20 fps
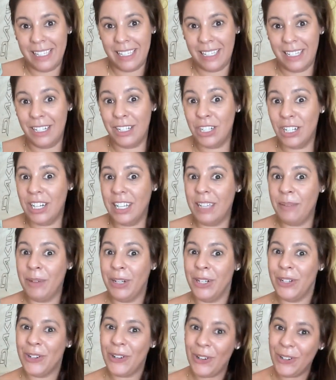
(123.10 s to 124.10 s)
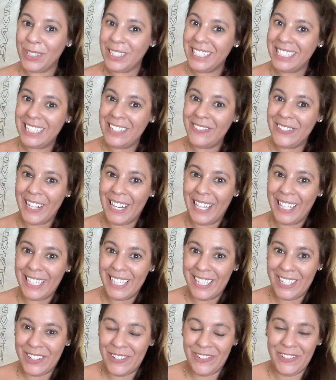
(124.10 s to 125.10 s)
als ich natürlich meine kognitive
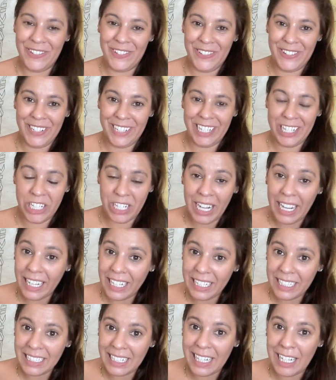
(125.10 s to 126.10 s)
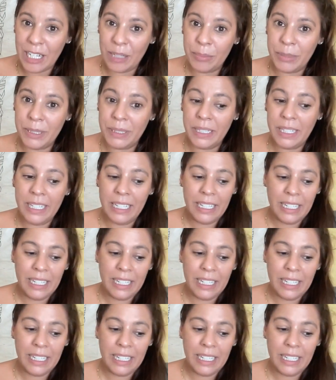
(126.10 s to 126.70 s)
Leistung gesteigert habe